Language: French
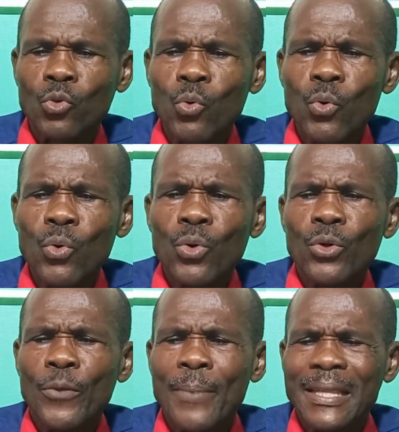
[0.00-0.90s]
tout
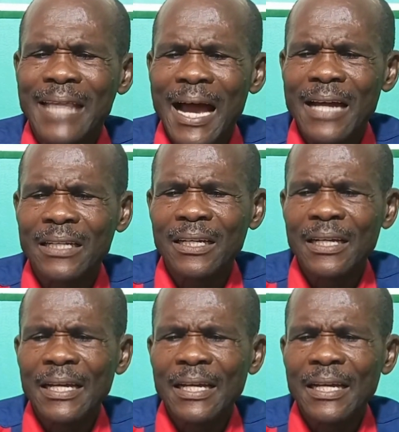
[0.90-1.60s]
le bétail